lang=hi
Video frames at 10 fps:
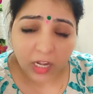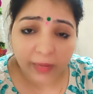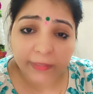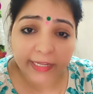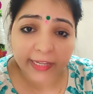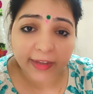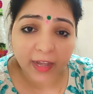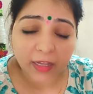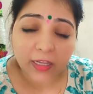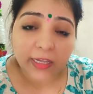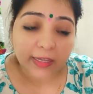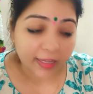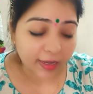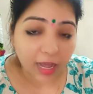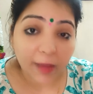आप देखिएगा
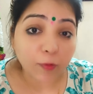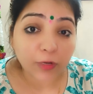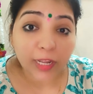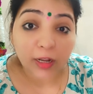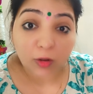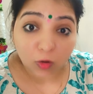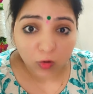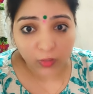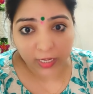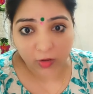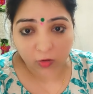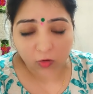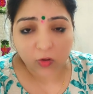कि आप उनके लुक को देखो